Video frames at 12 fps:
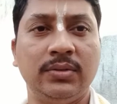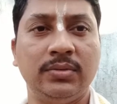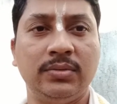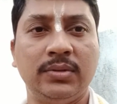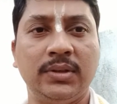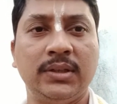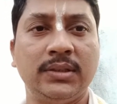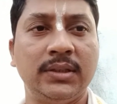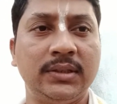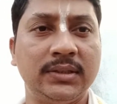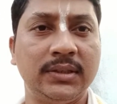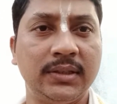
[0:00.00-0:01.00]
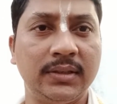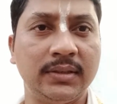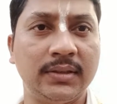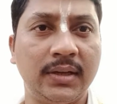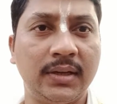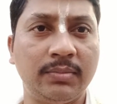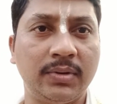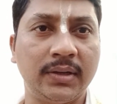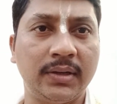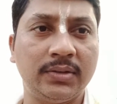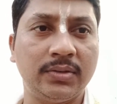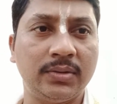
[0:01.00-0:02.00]
একটু রেস্ট নিচ্ছি তারপরে
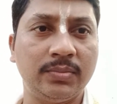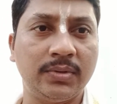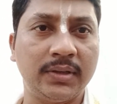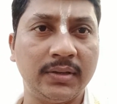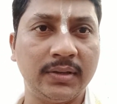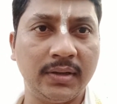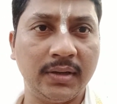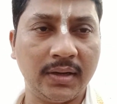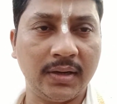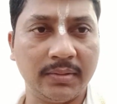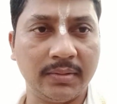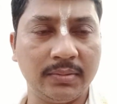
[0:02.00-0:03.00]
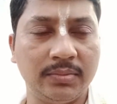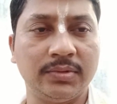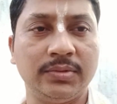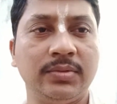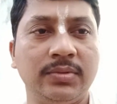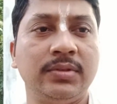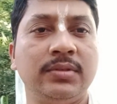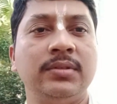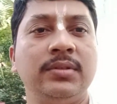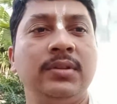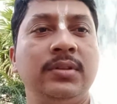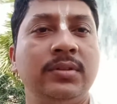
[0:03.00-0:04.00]
কিছুক্ষণ পরে আবার বসবো
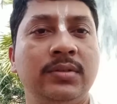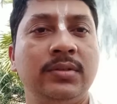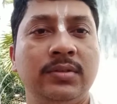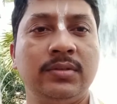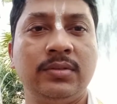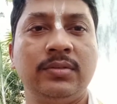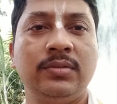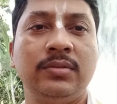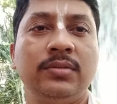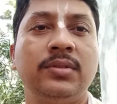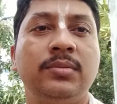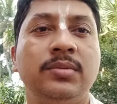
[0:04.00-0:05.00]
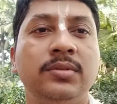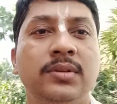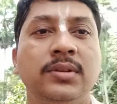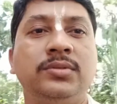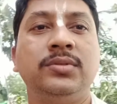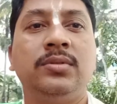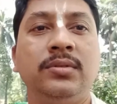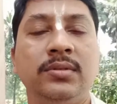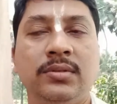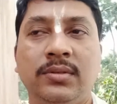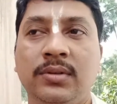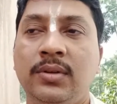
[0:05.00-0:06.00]
তো বন্ধুরা চলুন
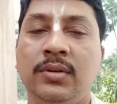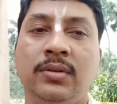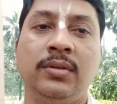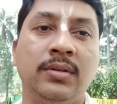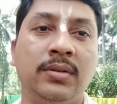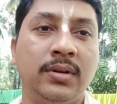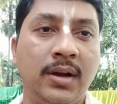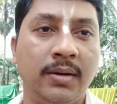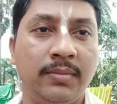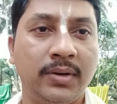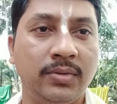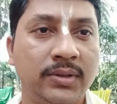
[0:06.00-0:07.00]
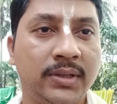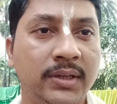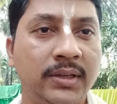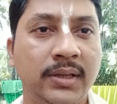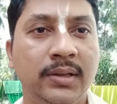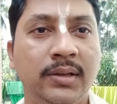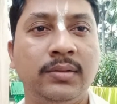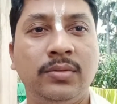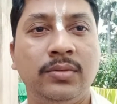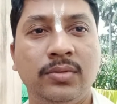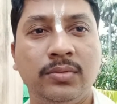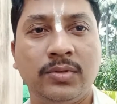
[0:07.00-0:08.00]
আমরা কোথায় কি
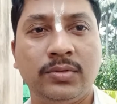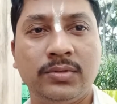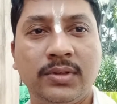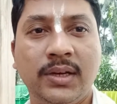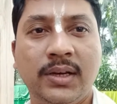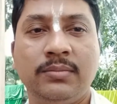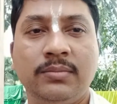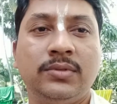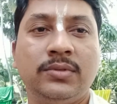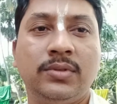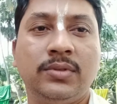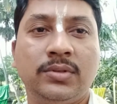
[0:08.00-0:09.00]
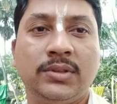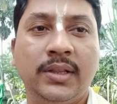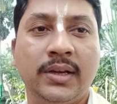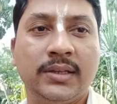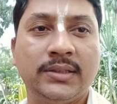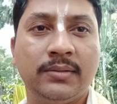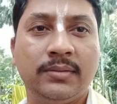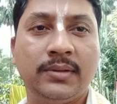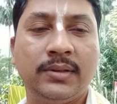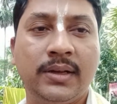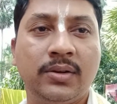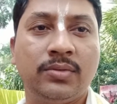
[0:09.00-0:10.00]
গুরুমন্ত্র নিলাম তো দেখাচ্ছি
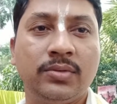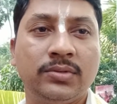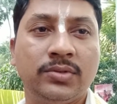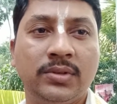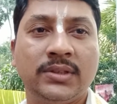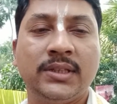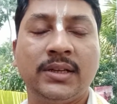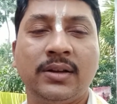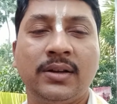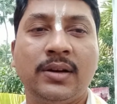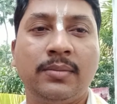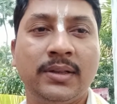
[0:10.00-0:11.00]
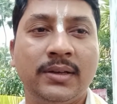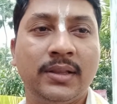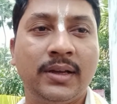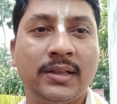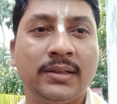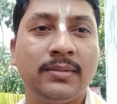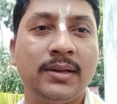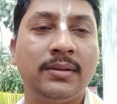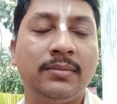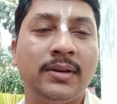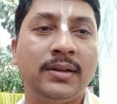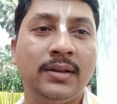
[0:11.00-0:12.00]
আমাদের এখনও চলছে কারণ আমাদেরটা দেখাতে
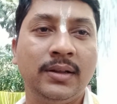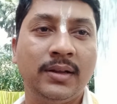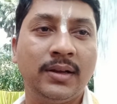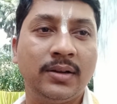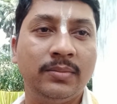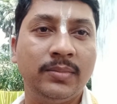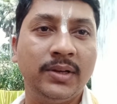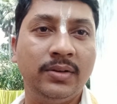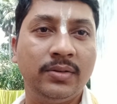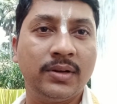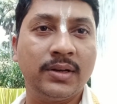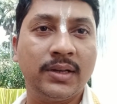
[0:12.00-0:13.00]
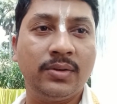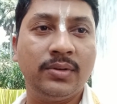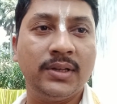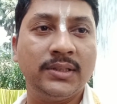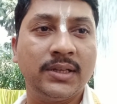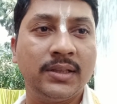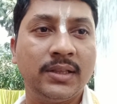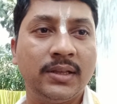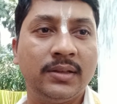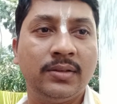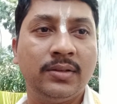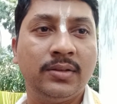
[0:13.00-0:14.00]
পারলাম না কারণ ভিডিও করার কেউ নেই সাথে
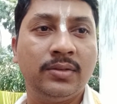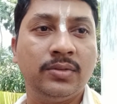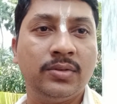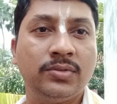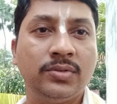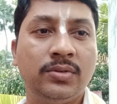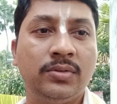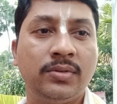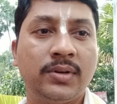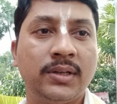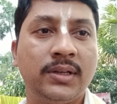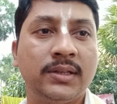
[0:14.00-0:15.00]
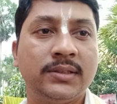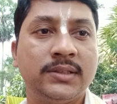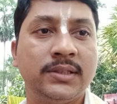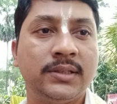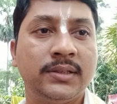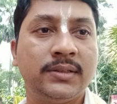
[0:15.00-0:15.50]
তো চলুন ওখানে যাচ্ছি